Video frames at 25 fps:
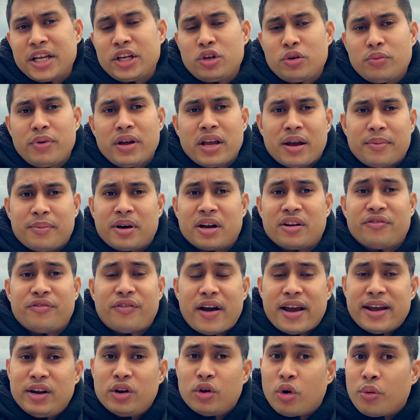সেই সময় আমার
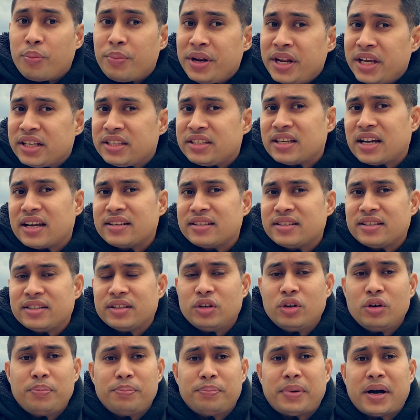ফাইল ওপেনিং চার্জ
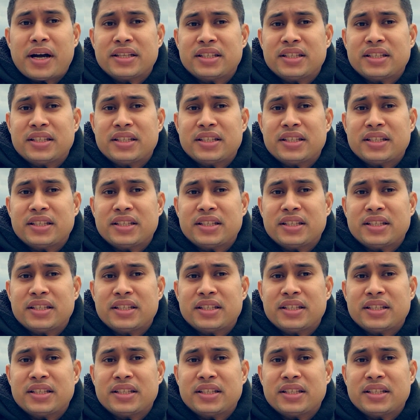ছিল